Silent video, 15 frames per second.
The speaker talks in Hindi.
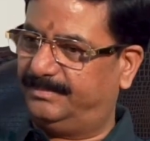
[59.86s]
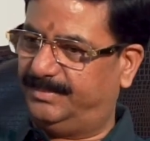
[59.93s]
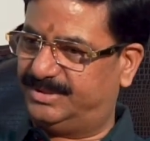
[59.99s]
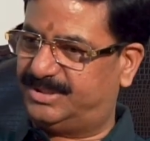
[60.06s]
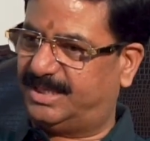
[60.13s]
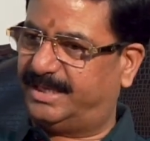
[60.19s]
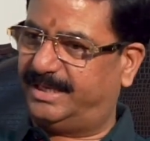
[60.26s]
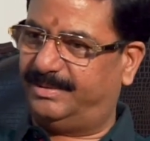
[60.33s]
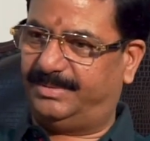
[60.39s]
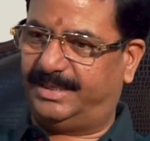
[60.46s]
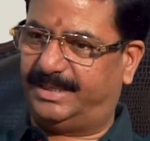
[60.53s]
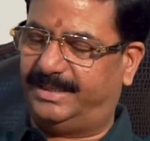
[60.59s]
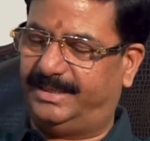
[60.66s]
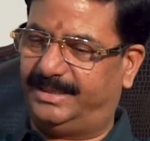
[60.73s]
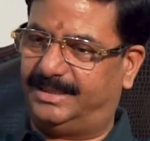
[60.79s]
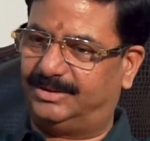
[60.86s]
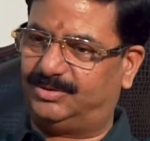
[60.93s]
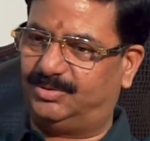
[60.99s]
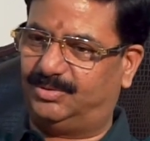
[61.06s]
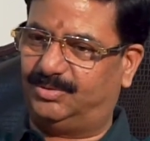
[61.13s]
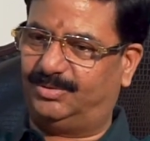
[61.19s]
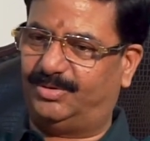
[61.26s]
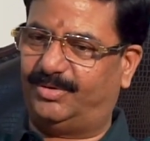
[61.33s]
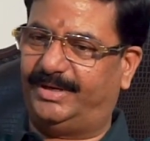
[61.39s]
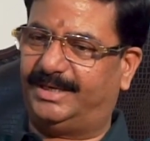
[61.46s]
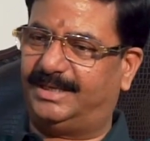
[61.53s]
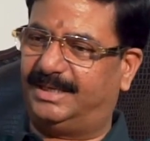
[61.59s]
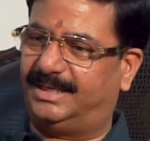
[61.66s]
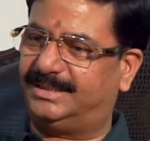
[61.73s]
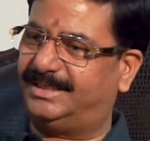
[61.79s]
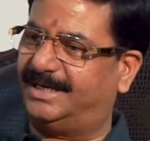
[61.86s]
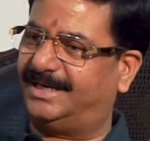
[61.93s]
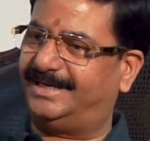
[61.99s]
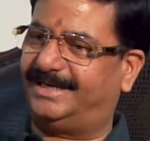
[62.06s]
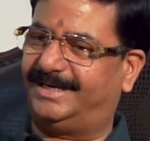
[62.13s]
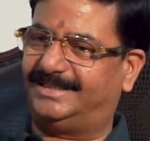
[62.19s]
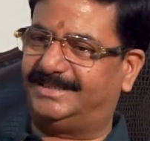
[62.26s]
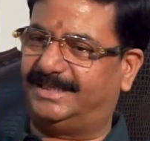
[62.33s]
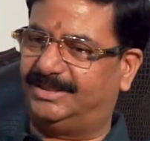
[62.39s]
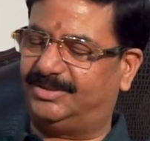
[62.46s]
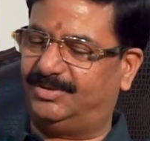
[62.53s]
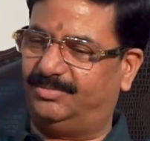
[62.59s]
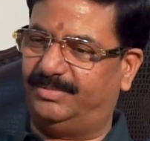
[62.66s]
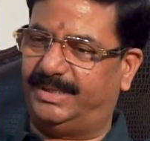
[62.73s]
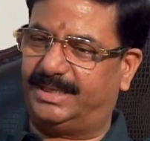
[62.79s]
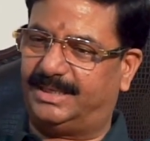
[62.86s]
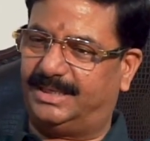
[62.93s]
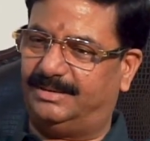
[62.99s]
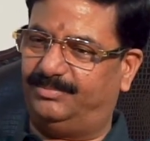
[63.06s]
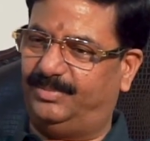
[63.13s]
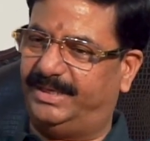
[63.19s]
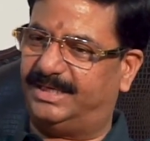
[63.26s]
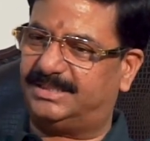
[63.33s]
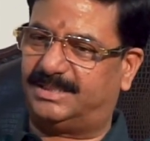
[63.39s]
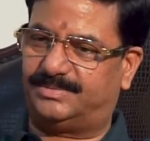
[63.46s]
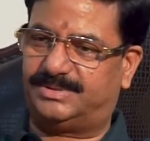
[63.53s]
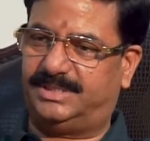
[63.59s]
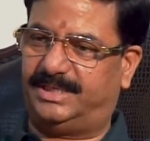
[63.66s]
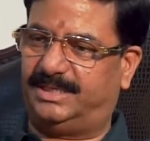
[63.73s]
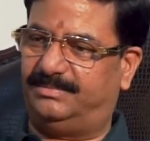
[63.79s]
विचार है बनाने का तो उन्होंने कहा क्या करना चाहते हो मैंने कहा मेरा सबसे